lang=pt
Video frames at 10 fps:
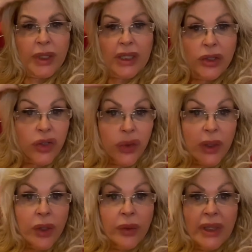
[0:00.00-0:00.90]
isso?
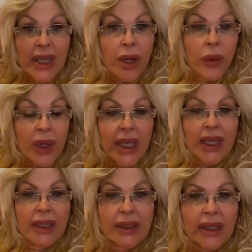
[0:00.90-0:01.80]
Eu não
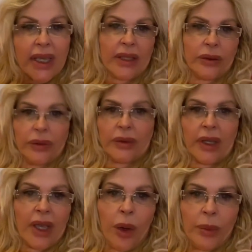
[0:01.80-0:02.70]
entendo,
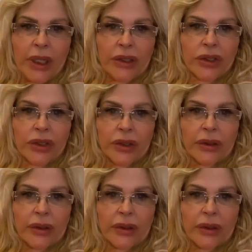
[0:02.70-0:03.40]
realmente.